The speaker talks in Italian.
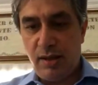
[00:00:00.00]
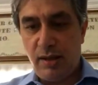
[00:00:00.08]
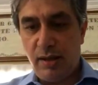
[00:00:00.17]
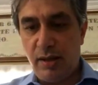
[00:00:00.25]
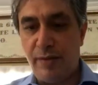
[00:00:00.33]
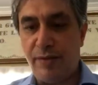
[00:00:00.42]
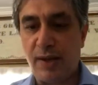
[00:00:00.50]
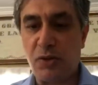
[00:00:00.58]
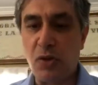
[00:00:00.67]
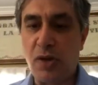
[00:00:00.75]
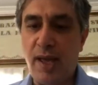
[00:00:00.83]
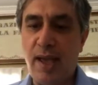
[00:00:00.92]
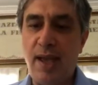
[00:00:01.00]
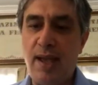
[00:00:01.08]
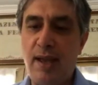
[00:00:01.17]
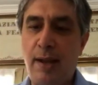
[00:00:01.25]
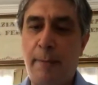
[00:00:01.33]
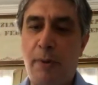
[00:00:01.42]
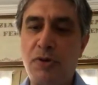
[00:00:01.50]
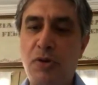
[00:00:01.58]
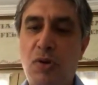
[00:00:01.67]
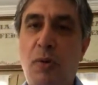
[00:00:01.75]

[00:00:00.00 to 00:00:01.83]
il fatto che l'Apostolo